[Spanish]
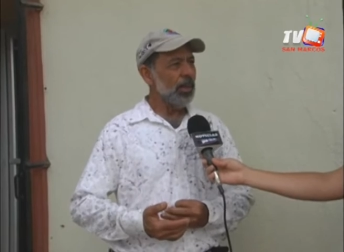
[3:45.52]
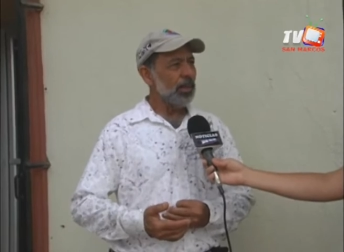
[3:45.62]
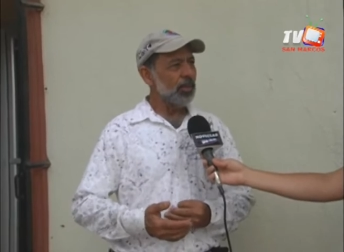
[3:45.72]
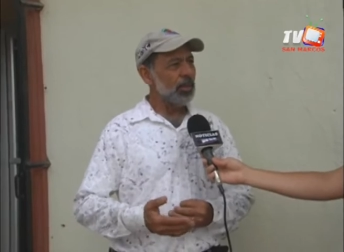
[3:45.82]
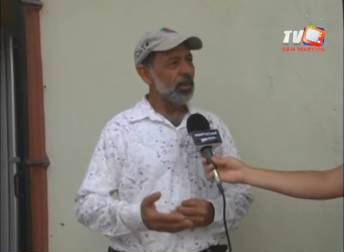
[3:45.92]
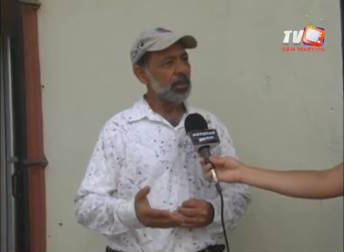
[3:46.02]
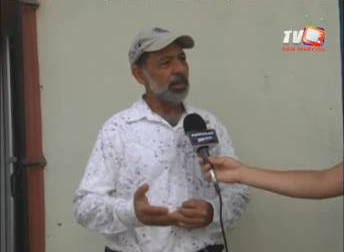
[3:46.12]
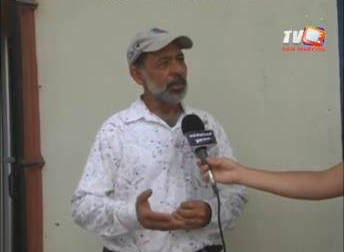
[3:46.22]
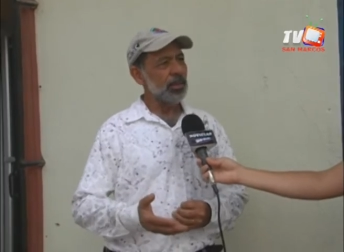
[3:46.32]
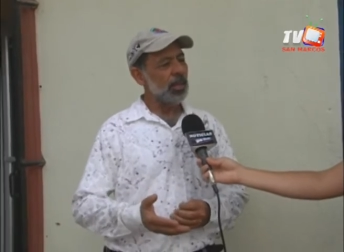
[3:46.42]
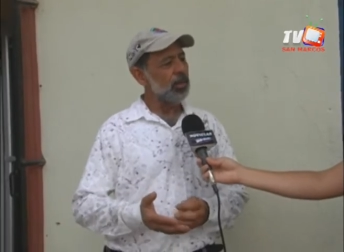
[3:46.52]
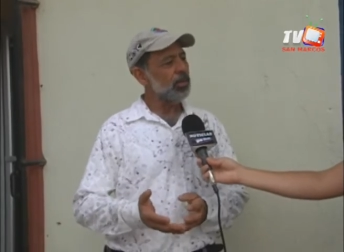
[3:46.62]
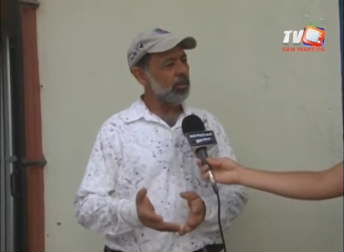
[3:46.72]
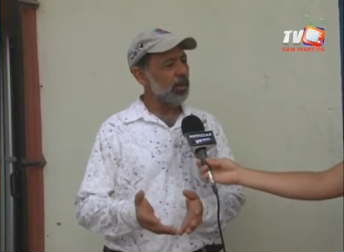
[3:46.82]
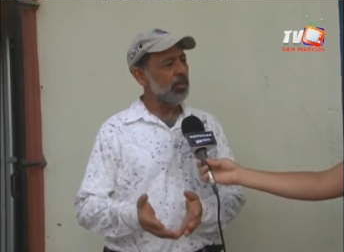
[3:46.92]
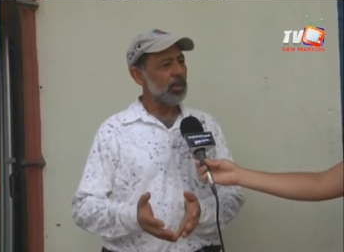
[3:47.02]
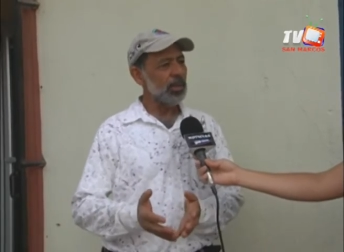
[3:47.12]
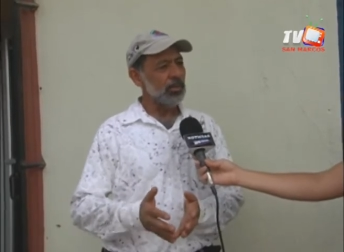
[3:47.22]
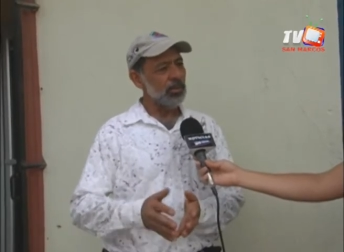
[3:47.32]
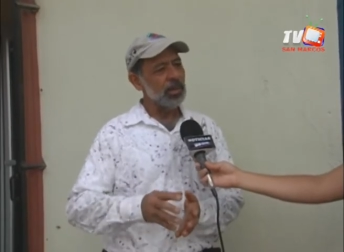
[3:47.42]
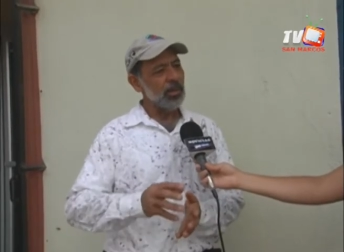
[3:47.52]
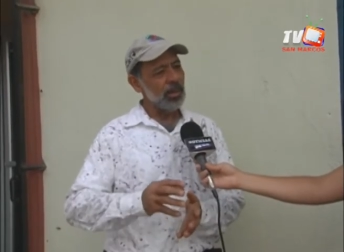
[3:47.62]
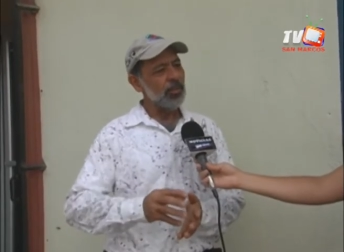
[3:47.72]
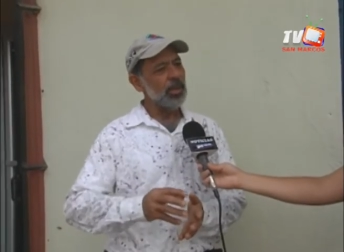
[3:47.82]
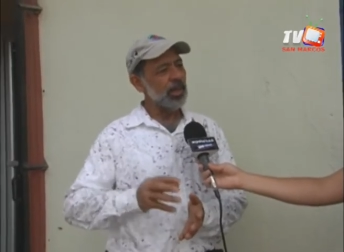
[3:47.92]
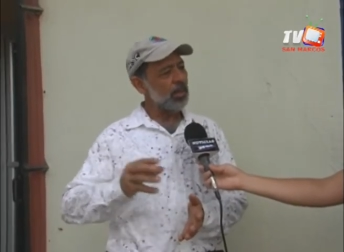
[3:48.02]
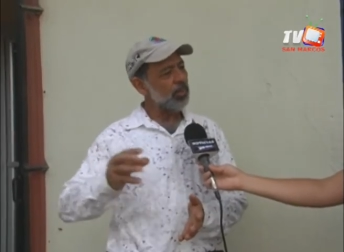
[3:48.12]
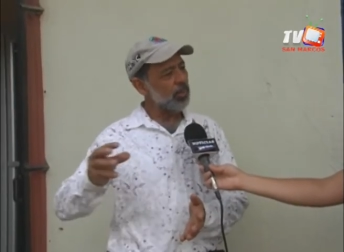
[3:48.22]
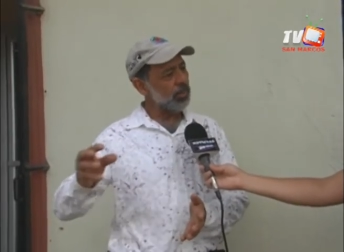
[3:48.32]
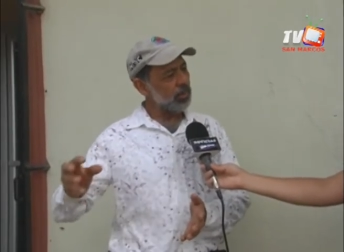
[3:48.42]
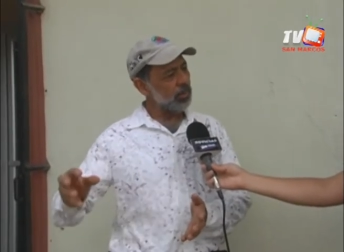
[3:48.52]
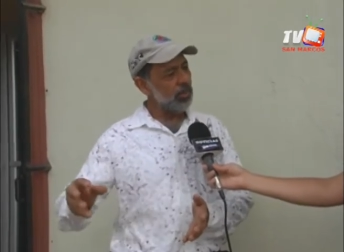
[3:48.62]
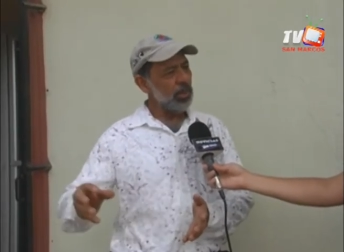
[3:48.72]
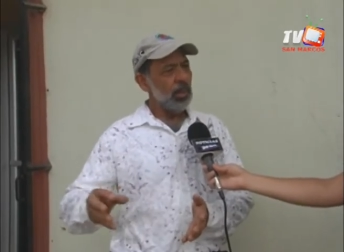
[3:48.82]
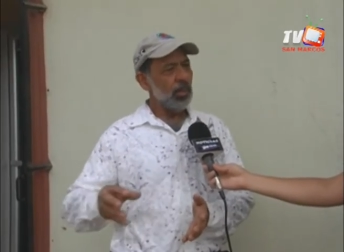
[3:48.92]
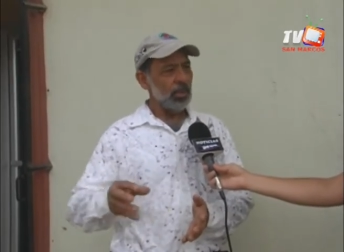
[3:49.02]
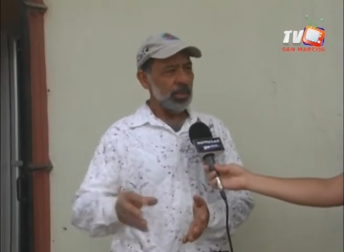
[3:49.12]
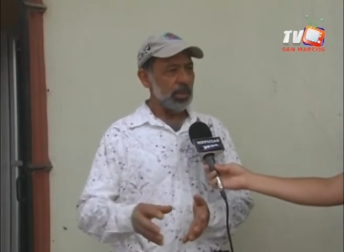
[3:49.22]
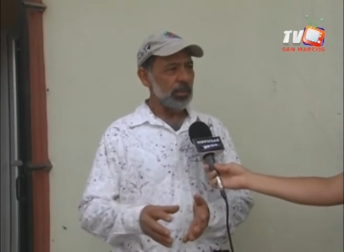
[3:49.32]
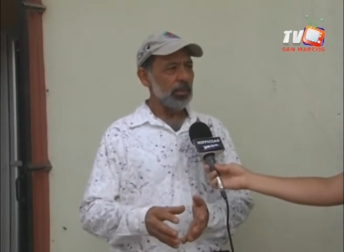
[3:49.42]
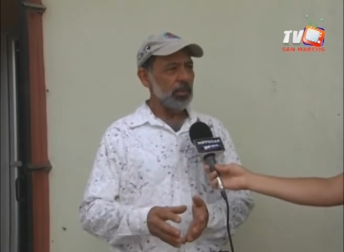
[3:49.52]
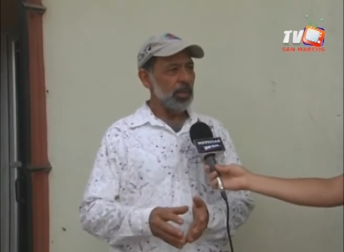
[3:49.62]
entonces eh, ya ellos se van contentos que van a aplicar el producto correcto.